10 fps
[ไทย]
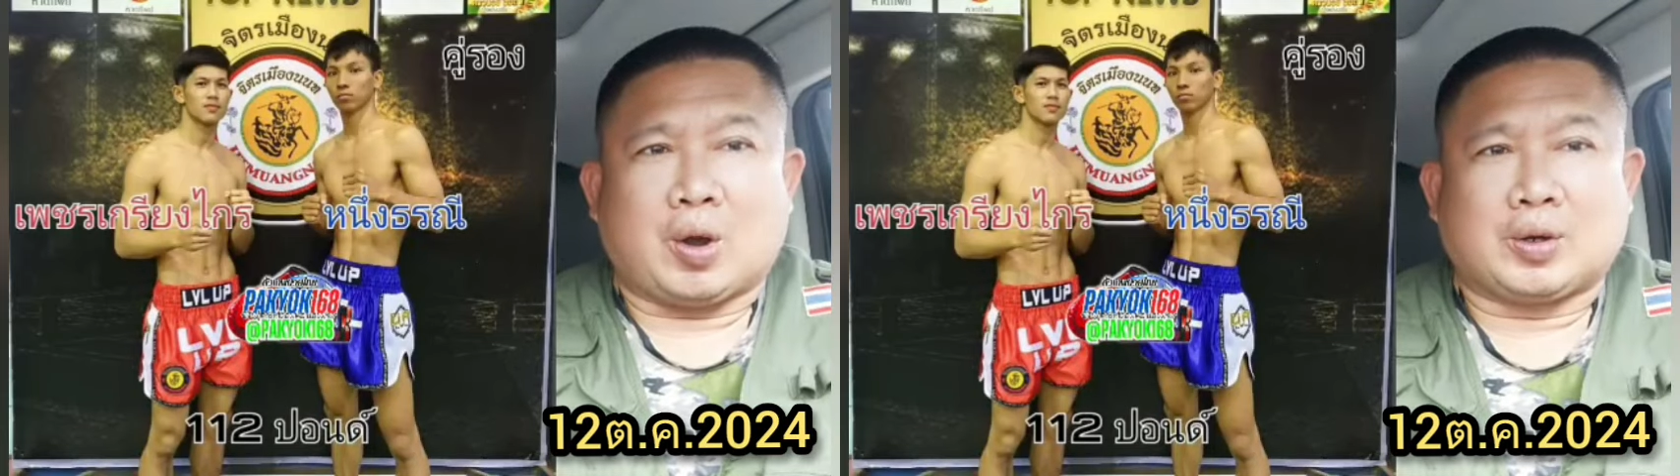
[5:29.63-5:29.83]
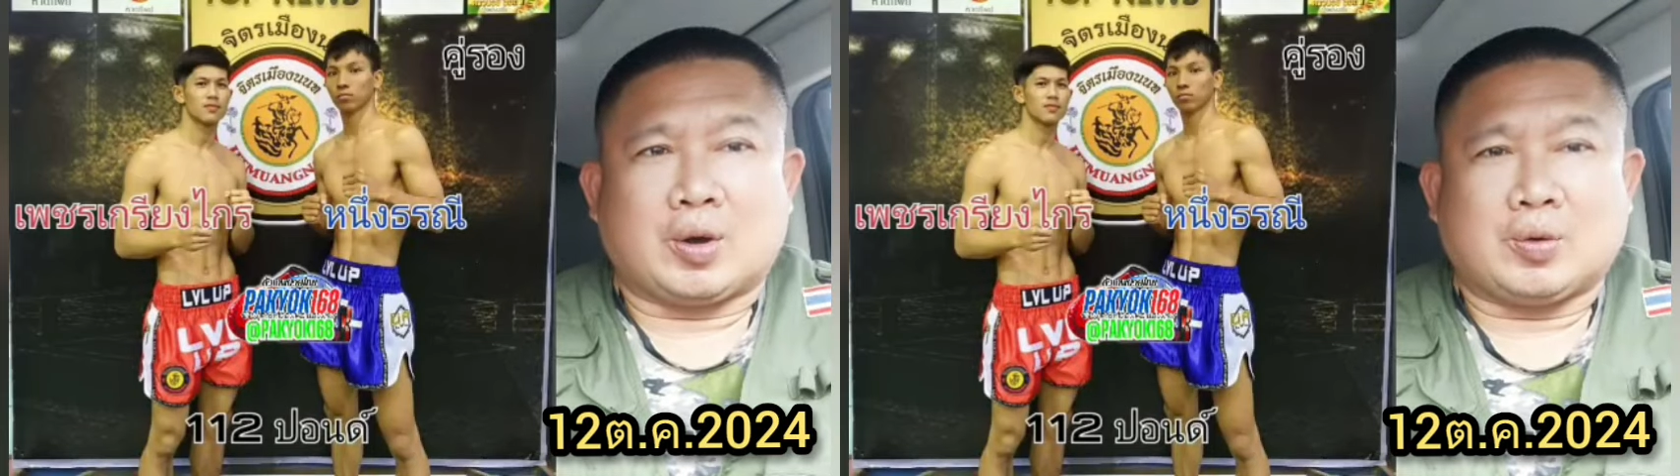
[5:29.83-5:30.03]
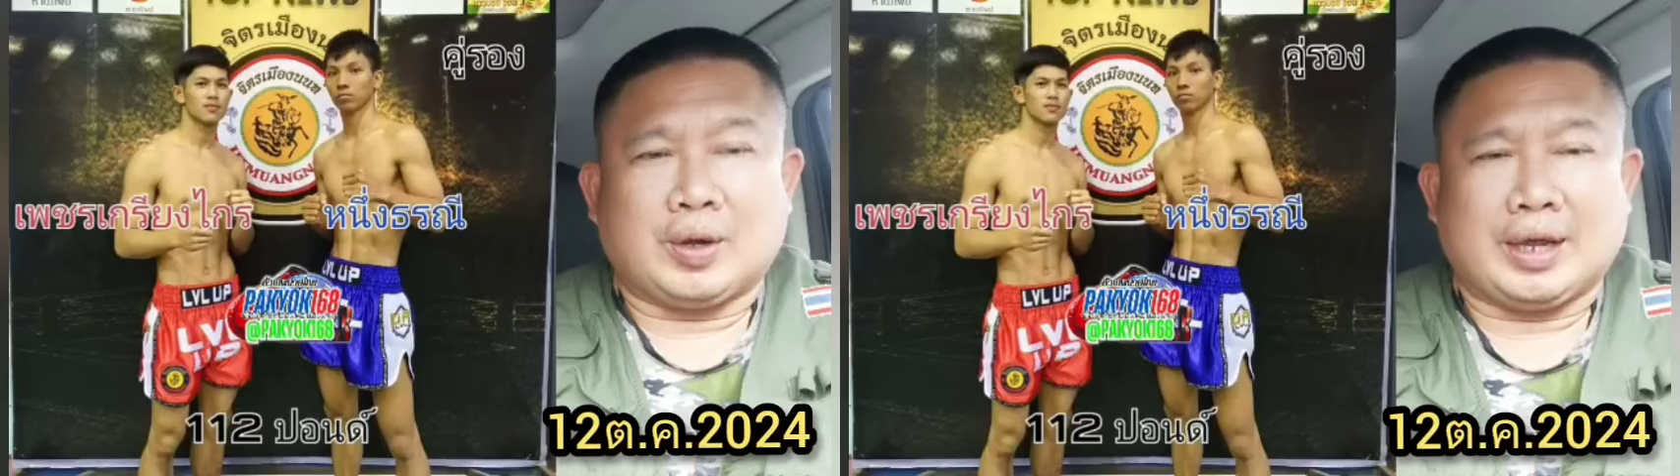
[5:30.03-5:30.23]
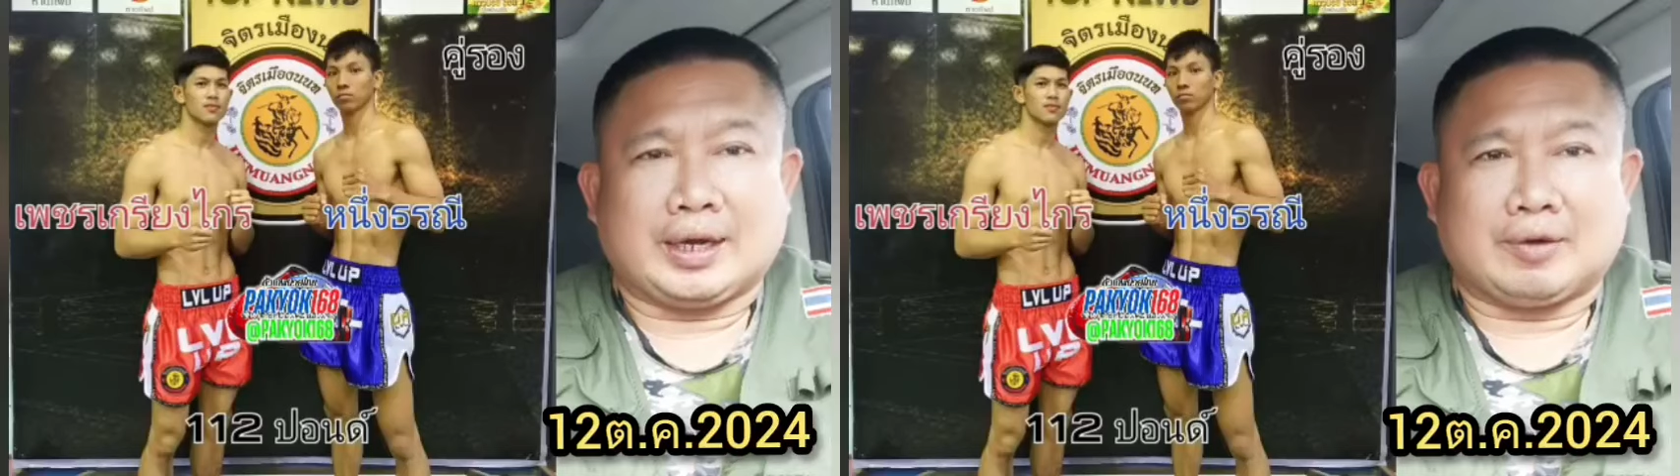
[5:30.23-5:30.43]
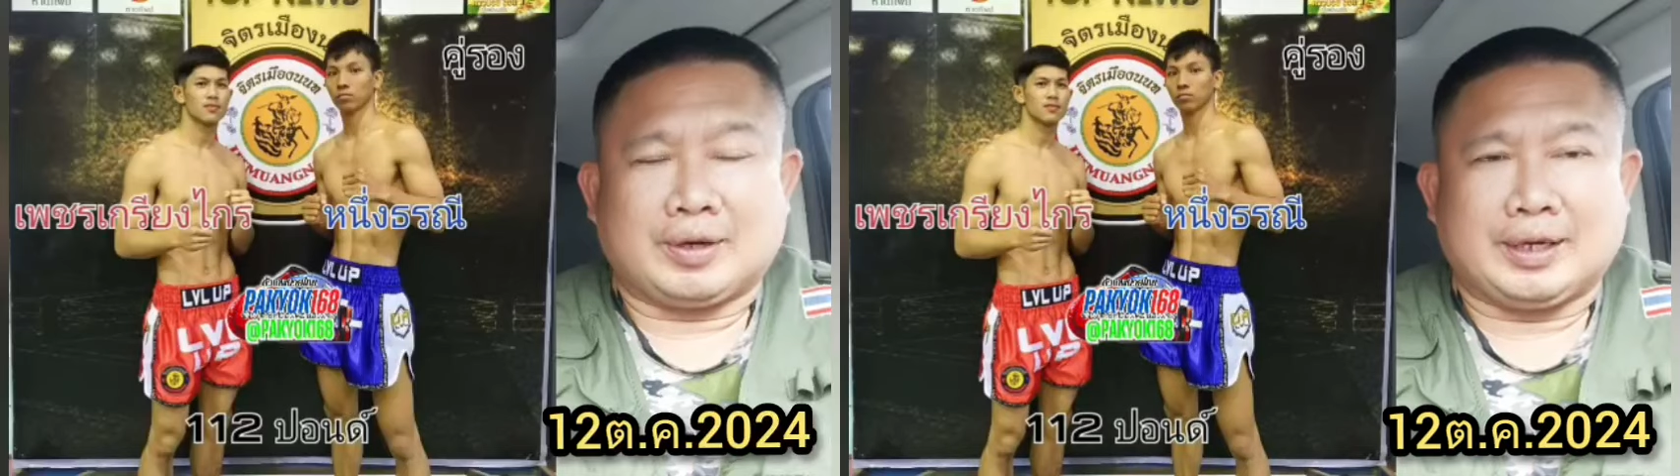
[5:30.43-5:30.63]
รองน้องคู่เอก
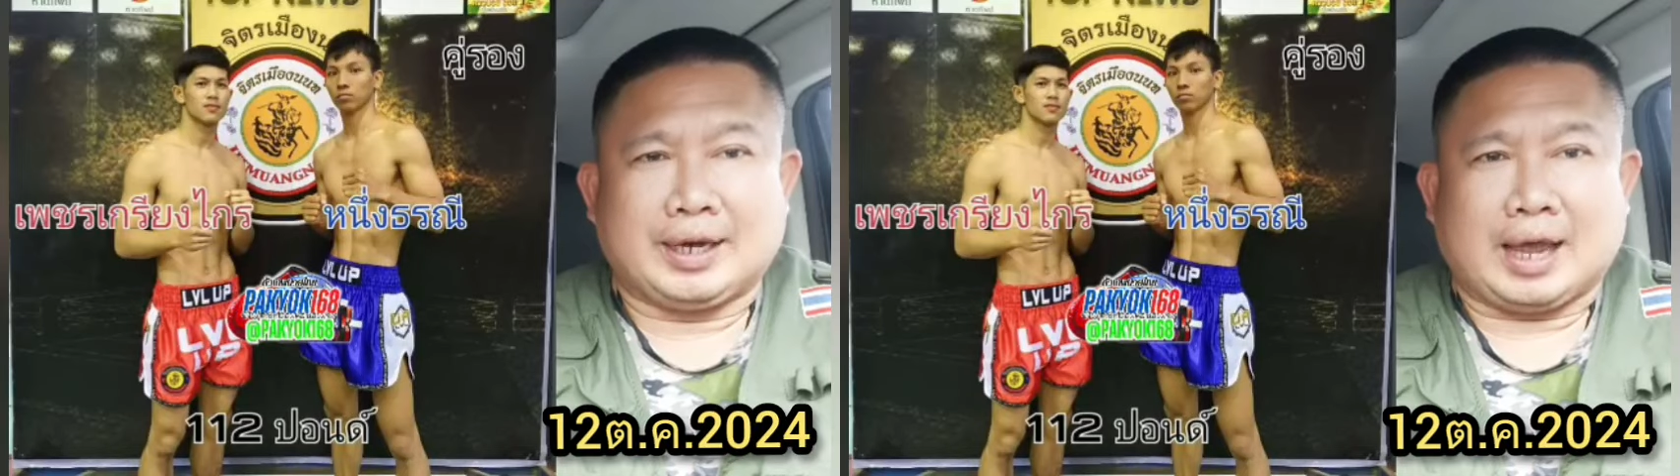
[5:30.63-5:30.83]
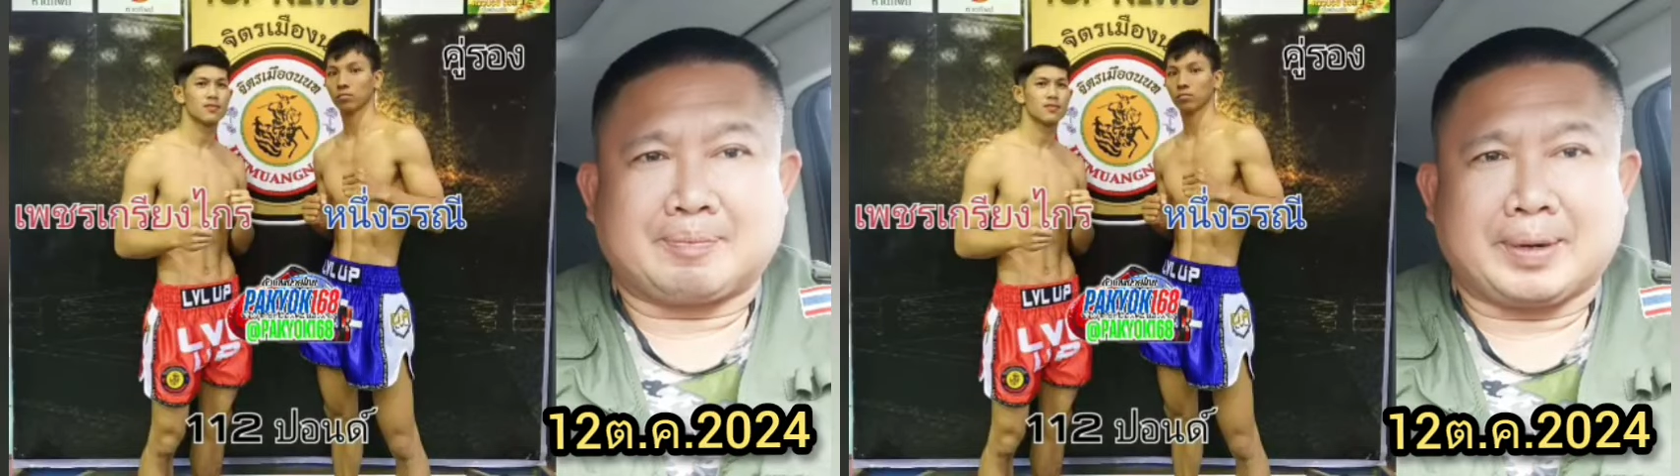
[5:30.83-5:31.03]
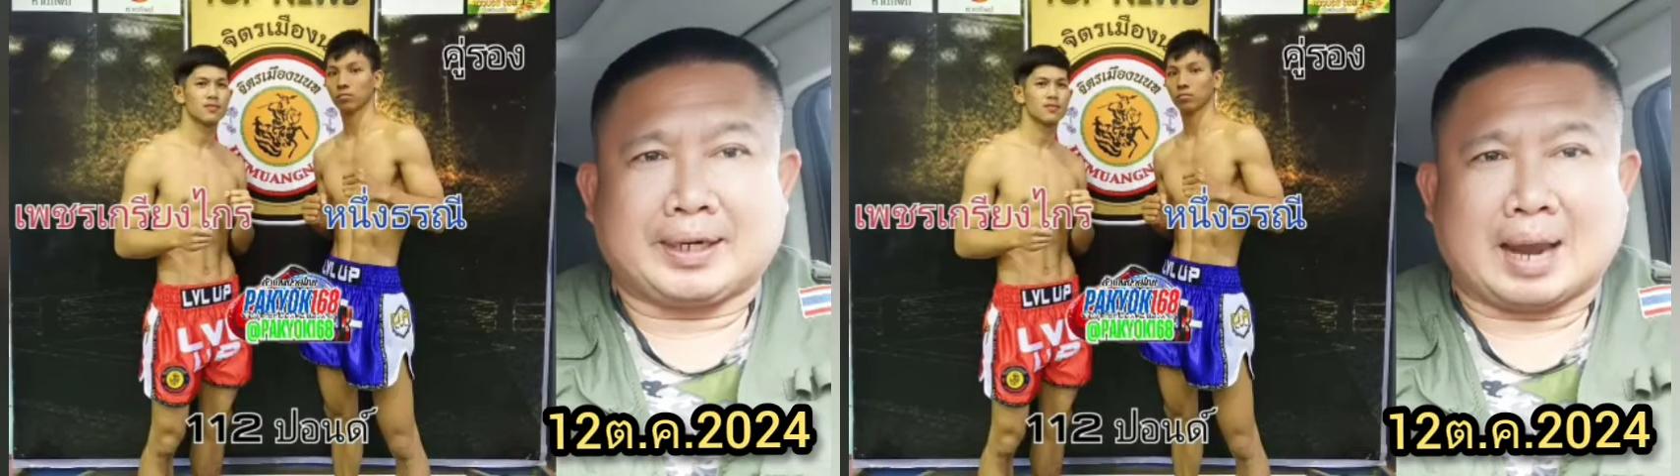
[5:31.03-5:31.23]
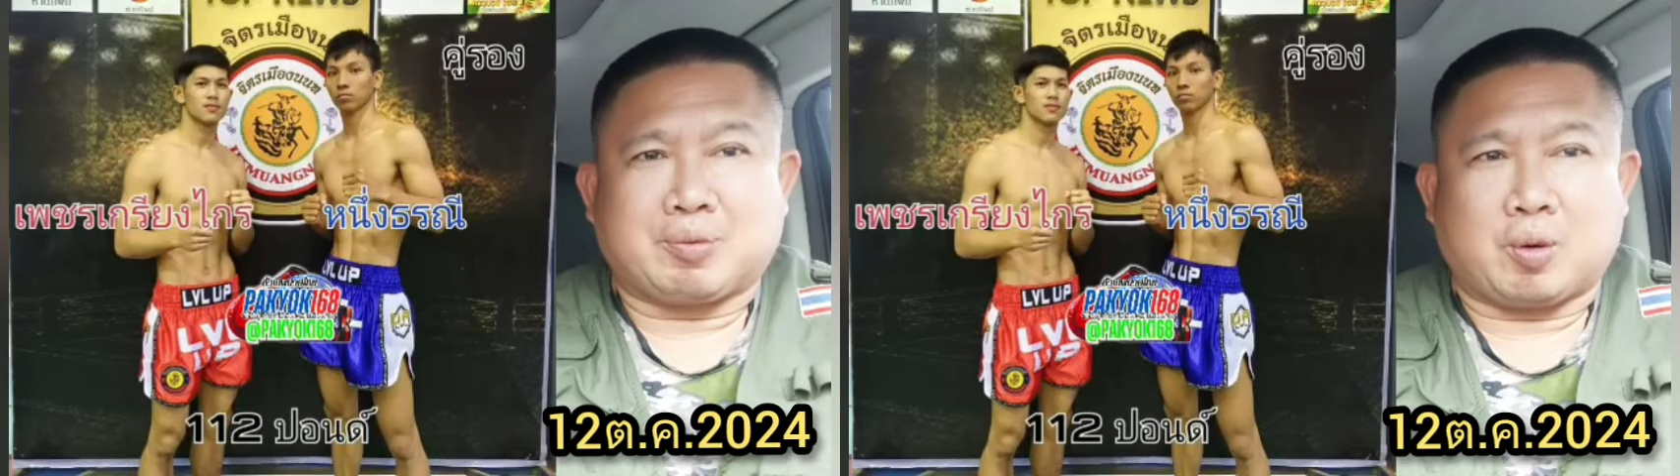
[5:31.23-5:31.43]
ในวันนี้นะครับ เป็นการ